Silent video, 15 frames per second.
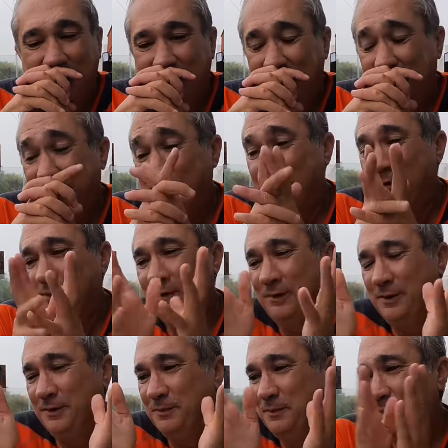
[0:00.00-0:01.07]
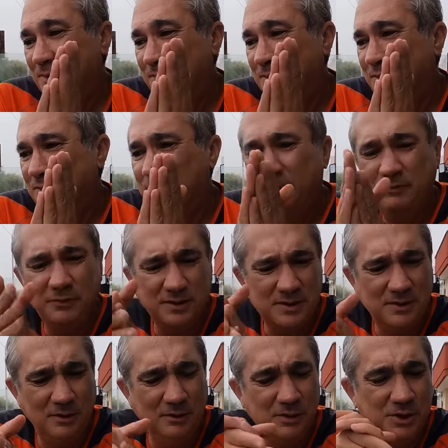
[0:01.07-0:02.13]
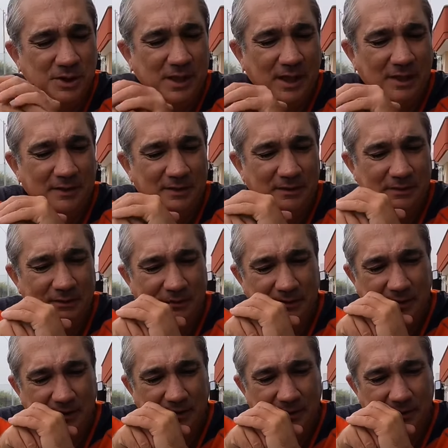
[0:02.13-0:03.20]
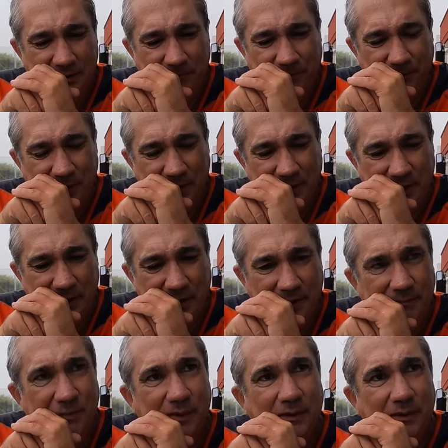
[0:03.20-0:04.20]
Eh, no, ora non me lo ricordo, ma forse li ho citati nelle... Ma avevano nelle... anche